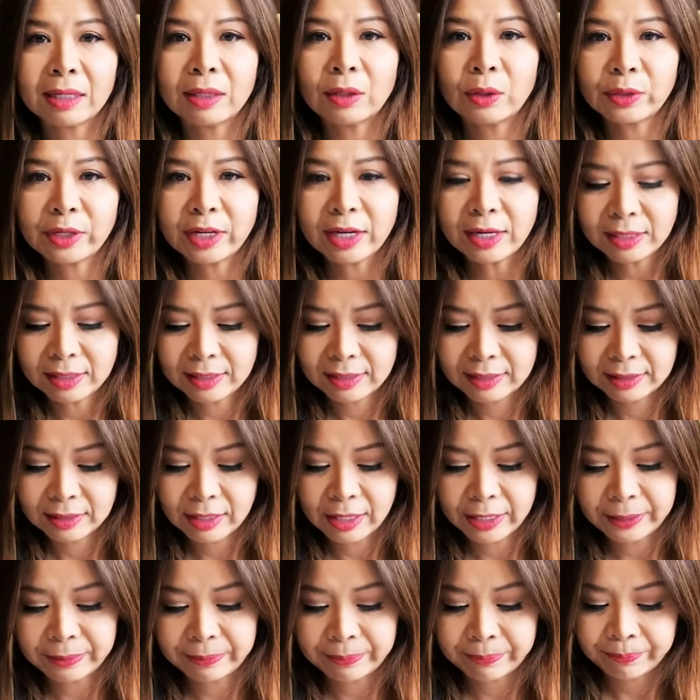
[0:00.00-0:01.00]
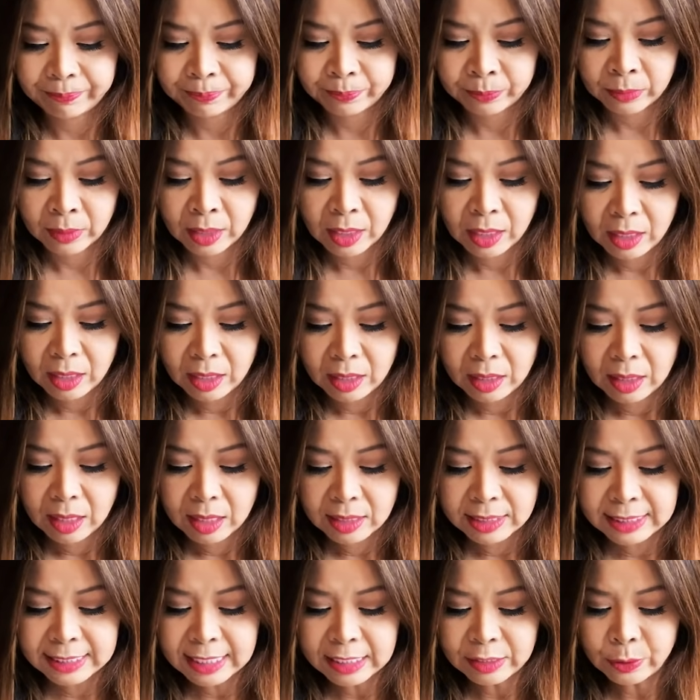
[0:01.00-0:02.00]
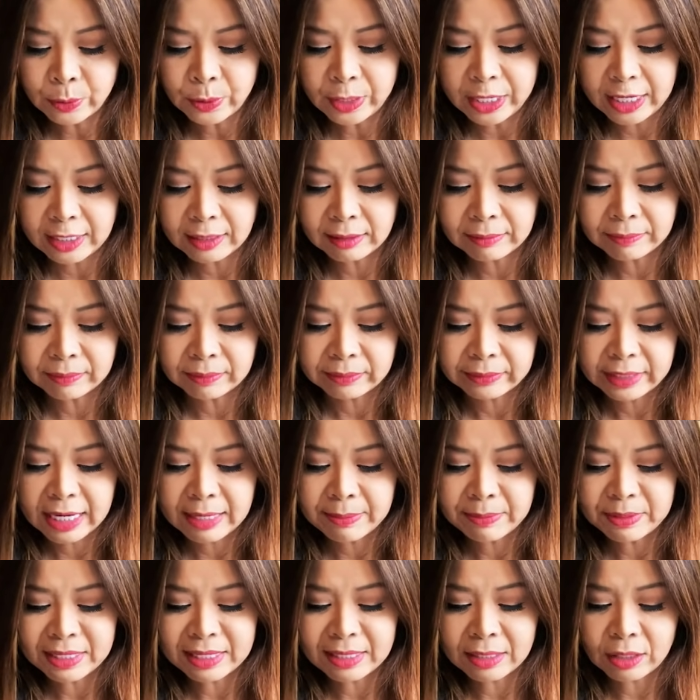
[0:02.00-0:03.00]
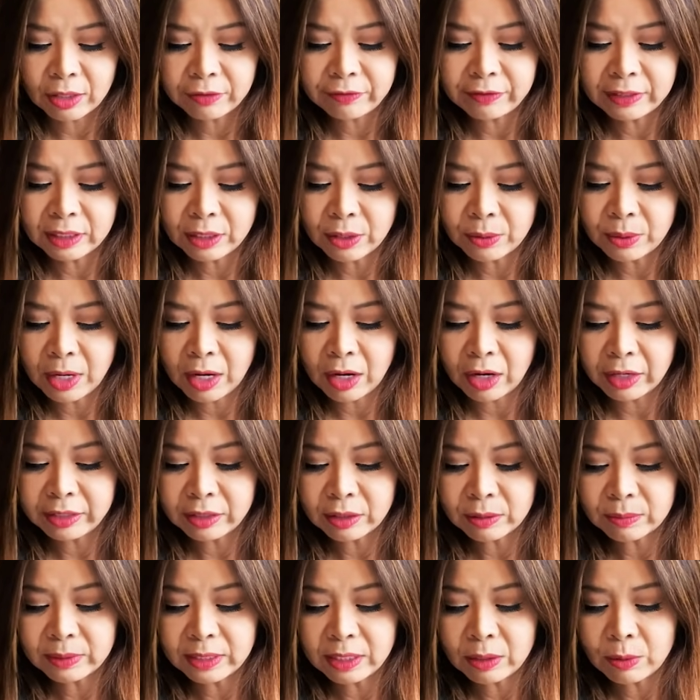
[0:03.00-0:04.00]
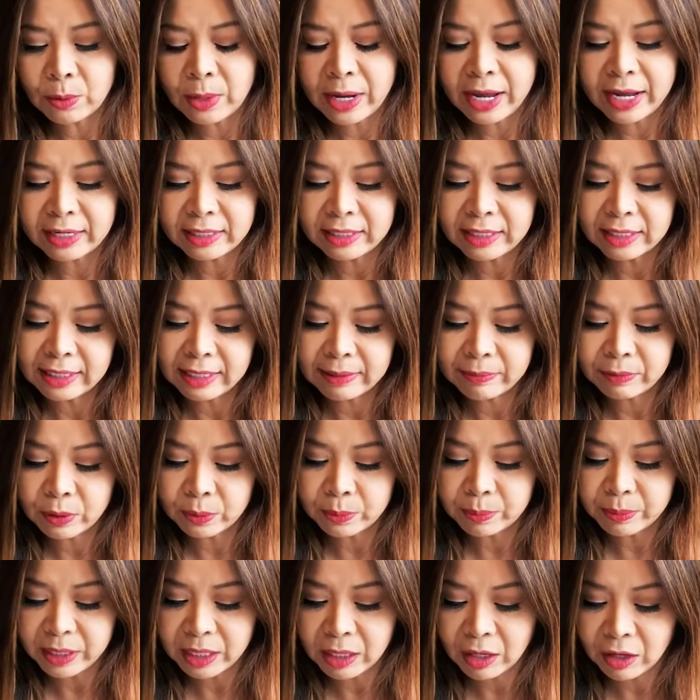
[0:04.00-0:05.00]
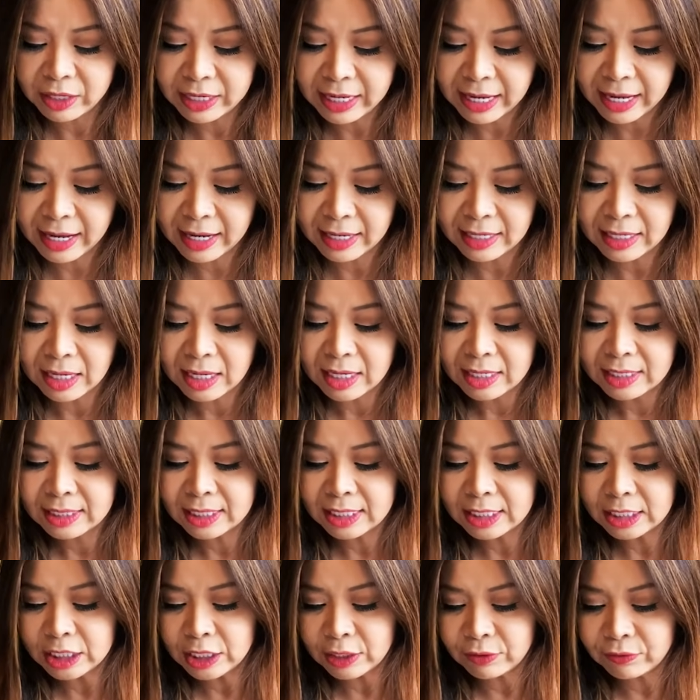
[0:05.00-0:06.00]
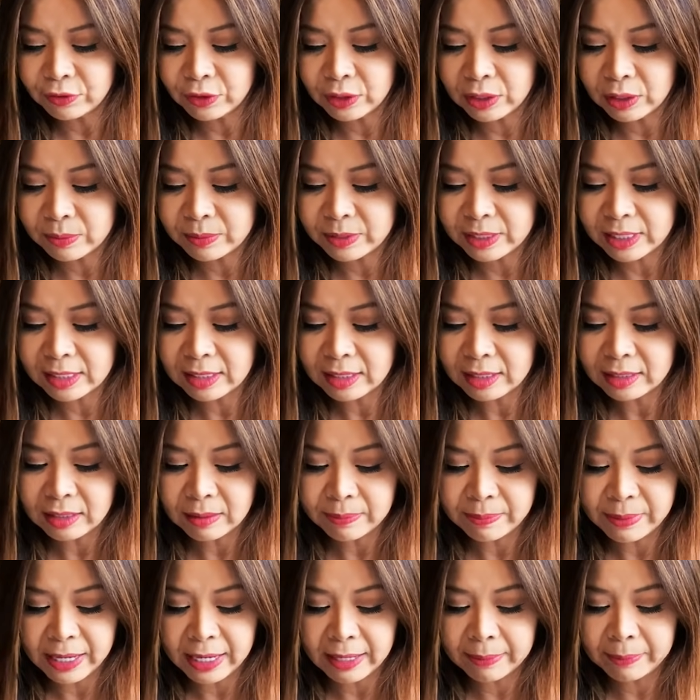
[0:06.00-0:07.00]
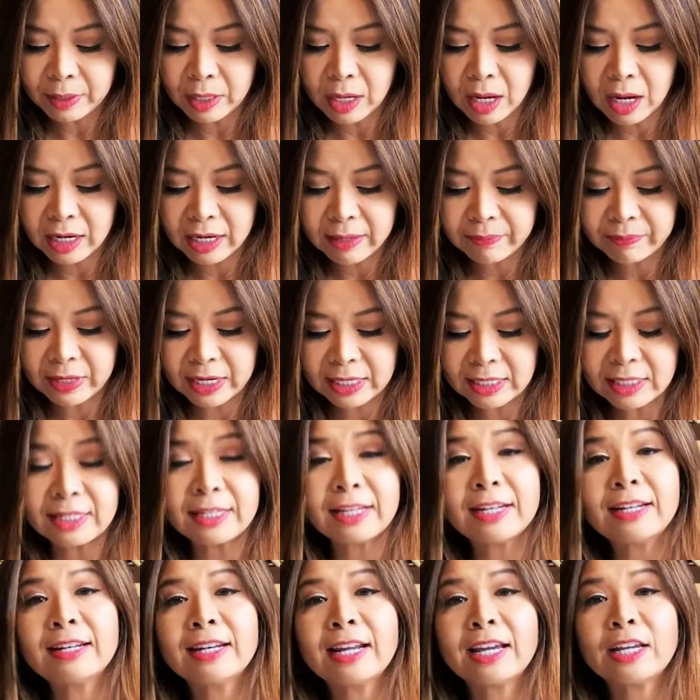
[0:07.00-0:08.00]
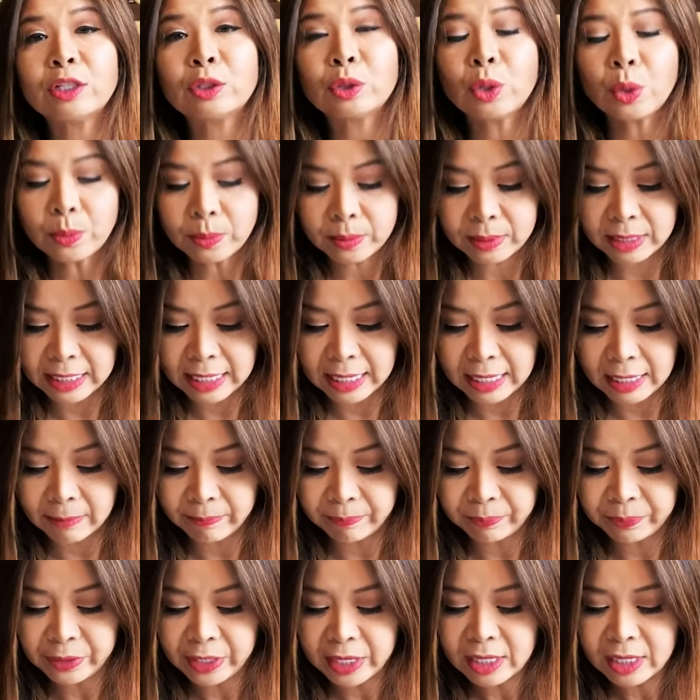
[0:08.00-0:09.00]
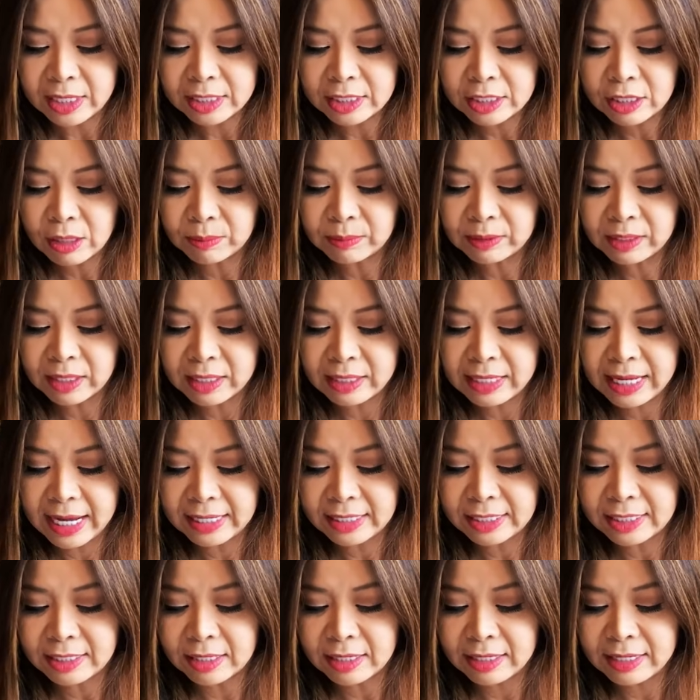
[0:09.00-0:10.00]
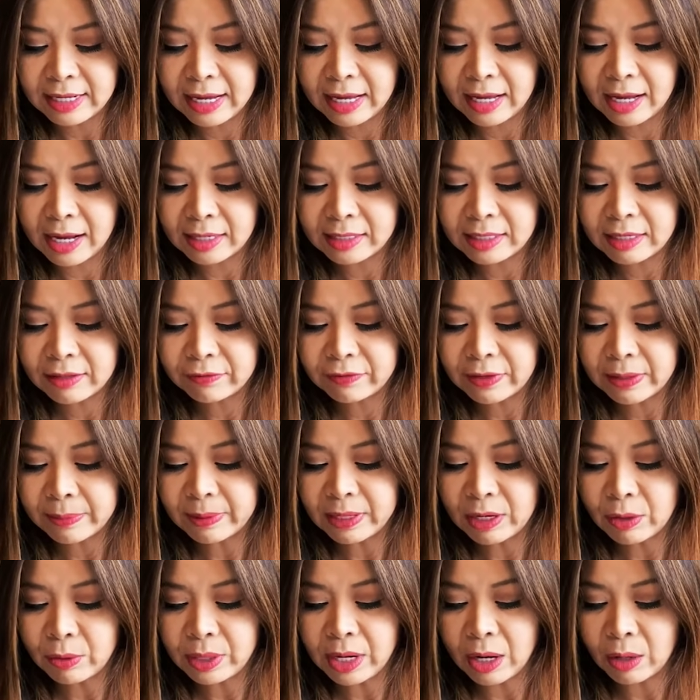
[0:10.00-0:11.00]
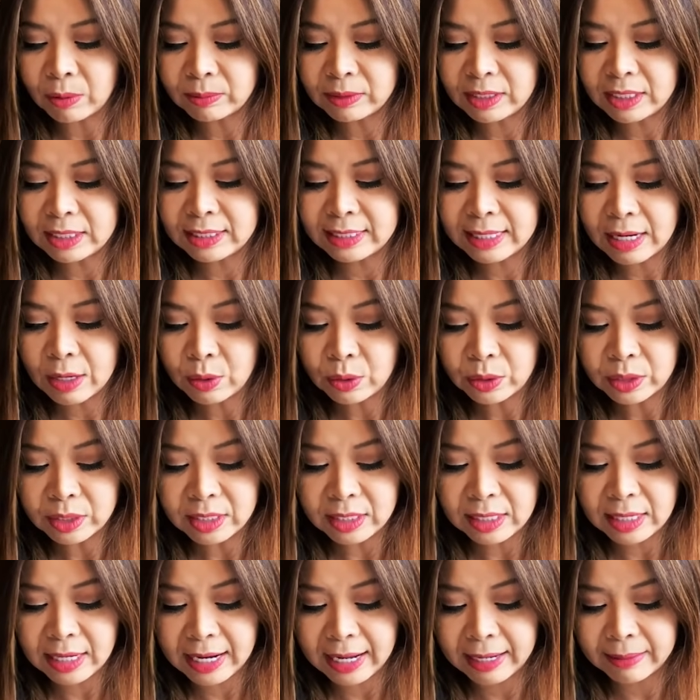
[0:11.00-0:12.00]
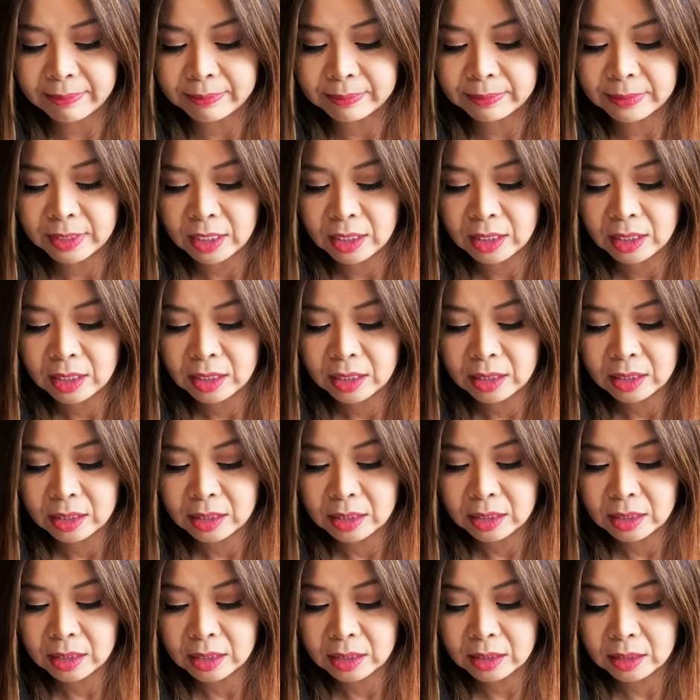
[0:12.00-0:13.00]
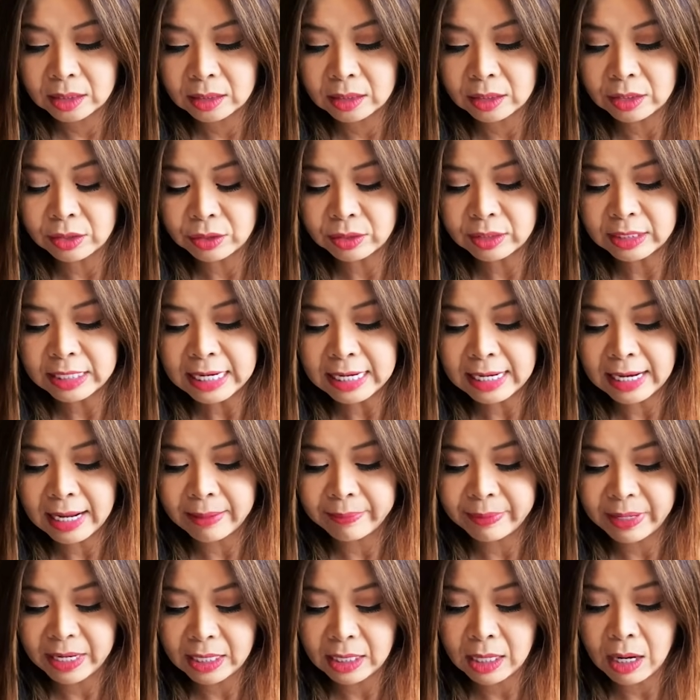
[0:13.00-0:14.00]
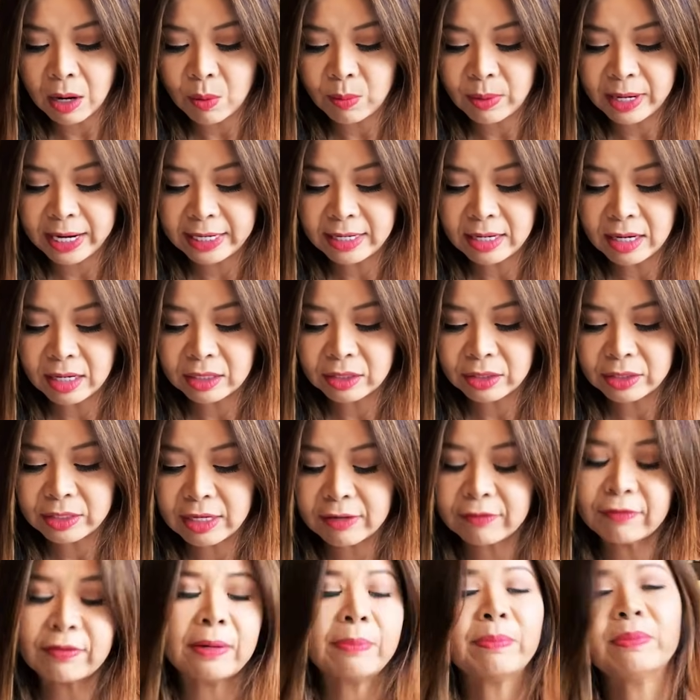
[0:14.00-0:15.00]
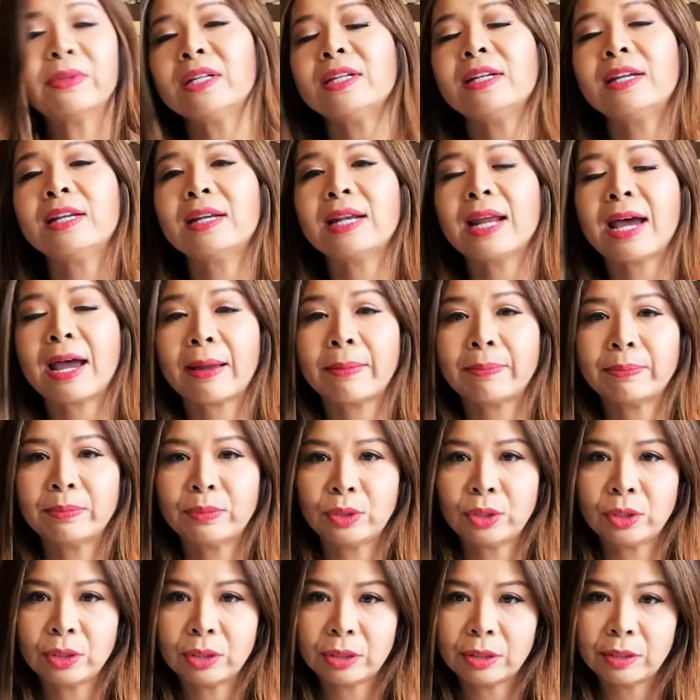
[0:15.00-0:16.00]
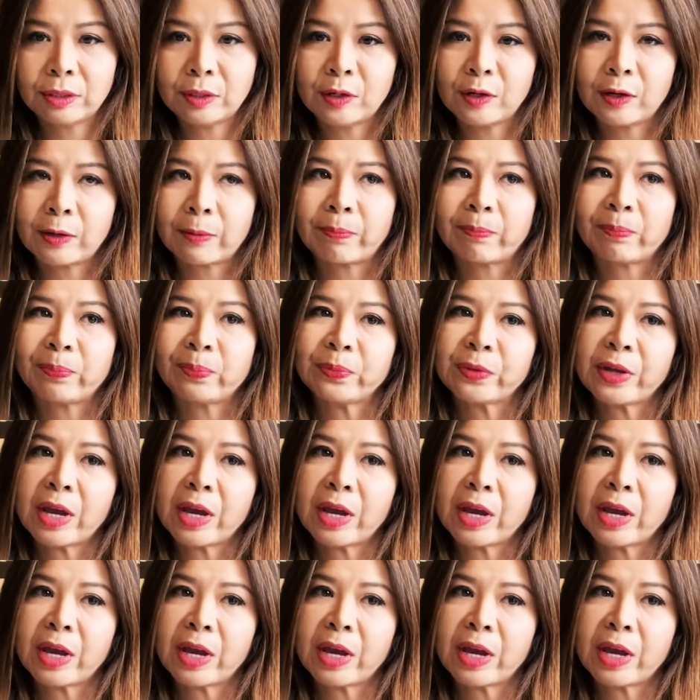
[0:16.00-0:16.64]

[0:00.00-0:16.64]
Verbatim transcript: Ok rồi. Xin Nguyễn: em xin lỗi vì câu hỏi không liên quan nhưng em không biết hỏi ai, xin chị vui lòng trả lời giúp em. Con em tháng chín này tốt nghiệp, trong thời gian chờ gia hạn giấy phép lao động thì cháu có đi làm được đi làm hay không, hay đợi có giấy phép mới đi làm được?